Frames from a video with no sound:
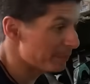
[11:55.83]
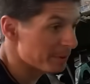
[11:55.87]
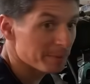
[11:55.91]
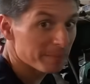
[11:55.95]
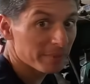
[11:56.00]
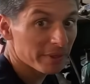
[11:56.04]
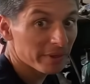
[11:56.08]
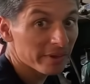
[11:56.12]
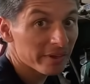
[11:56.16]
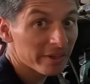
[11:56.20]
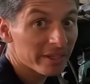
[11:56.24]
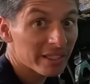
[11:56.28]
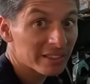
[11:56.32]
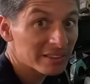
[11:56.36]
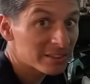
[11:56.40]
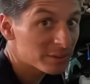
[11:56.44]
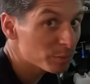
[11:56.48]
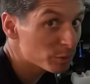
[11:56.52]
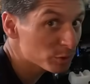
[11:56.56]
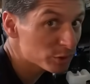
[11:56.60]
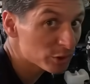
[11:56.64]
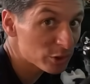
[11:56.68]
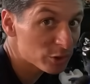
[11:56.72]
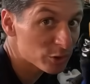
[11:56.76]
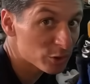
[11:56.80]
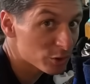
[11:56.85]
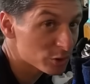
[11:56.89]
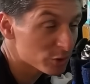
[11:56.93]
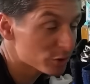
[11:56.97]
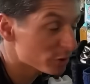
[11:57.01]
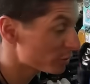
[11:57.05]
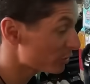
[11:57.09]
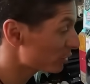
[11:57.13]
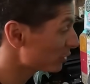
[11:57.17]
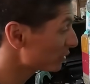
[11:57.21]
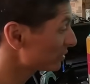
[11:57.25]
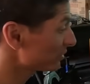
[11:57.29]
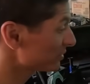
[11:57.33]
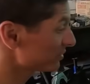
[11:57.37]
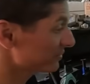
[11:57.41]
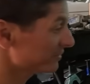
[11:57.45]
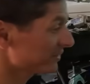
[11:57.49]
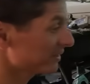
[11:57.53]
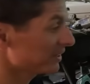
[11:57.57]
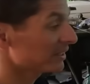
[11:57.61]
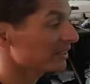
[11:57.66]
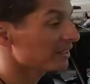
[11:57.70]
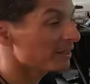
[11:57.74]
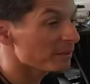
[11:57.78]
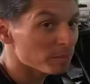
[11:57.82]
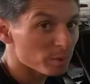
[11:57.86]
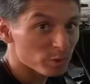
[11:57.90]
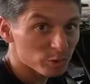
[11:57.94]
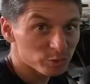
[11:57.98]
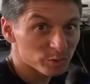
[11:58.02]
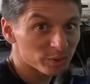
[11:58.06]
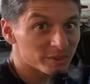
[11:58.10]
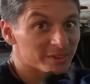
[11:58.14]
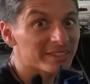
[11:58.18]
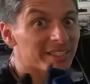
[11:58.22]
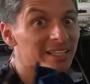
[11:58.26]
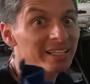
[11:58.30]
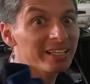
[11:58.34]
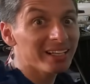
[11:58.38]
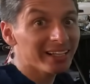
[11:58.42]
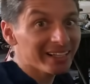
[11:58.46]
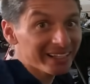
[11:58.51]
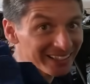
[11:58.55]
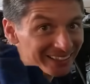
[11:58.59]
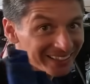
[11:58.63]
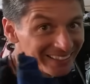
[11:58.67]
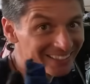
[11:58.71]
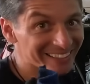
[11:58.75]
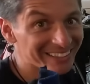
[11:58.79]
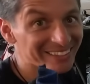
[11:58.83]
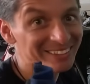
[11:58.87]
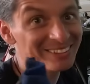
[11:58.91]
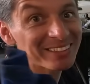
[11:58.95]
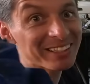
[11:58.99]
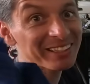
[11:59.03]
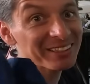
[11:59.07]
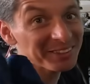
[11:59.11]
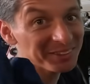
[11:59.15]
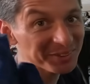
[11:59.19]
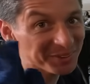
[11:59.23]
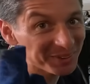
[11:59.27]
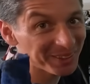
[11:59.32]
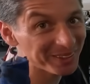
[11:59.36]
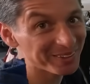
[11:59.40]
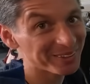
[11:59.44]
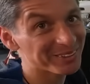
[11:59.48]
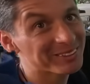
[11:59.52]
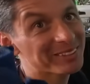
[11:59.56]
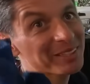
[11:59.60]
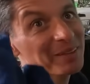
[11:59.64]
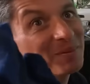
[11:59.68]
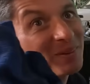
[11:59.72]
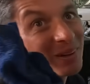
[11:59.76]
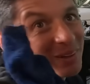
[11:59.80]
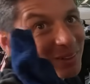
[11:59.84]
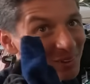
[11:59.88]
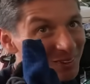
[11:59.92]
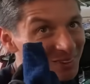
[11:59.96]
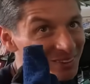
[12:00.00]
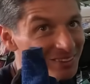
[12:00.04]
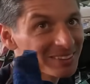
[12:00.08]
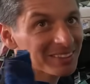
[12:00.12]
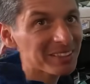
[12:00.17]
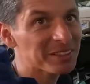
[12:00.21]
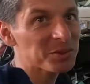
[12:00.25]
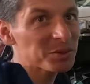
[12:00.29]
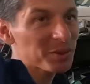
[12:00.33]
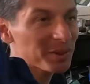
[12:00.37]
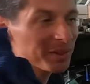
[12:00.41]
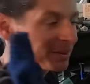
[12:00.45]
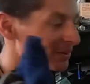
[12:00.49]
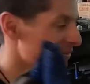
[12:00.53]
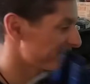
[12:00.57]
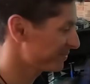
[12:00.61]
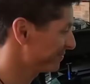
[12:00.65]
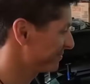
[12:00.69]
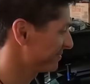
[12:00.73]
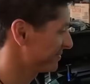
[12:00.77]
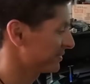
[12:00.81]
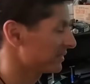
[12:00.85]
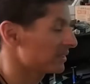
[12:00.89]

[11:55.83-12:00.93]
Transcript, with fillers: primera vez que hacemos esto nosotros. y después... Hay gente que nos está ayudando, o sea, Paco nos está ayudando. Y estamos